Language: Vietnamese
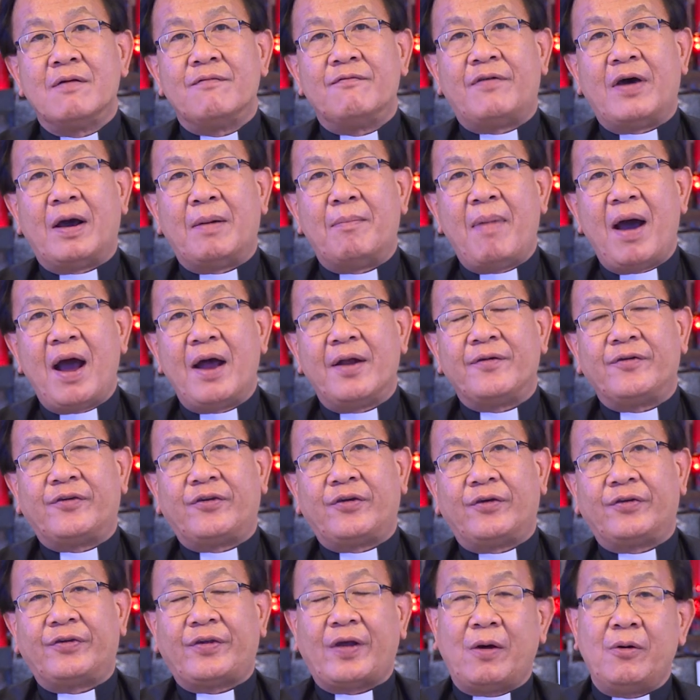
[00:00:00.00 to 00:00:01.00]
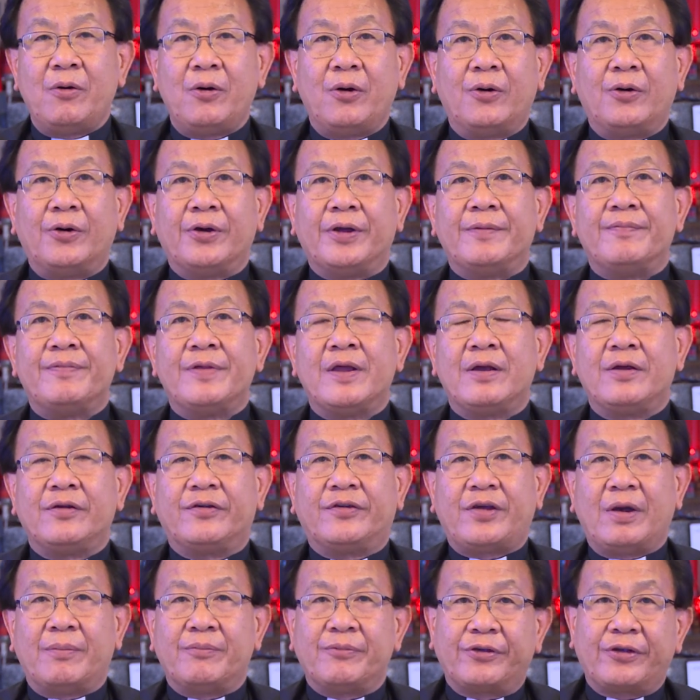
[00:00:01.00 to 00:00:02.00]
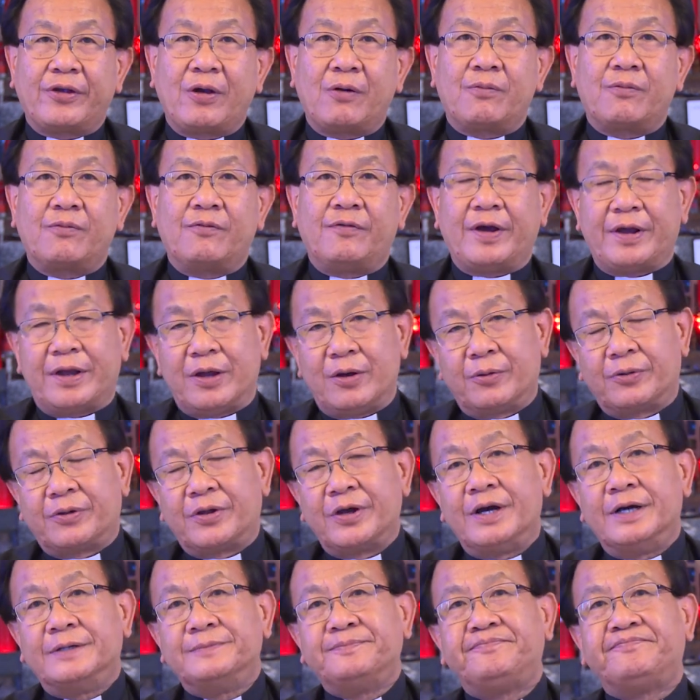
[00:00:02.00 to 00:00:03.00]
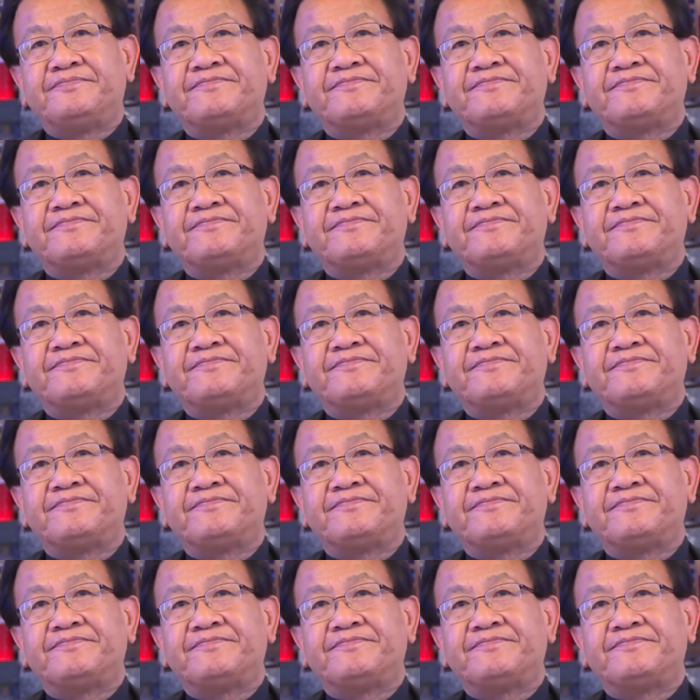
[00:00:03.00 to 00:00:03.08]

và ban cho giáo hội chăm sóc và yêu thương.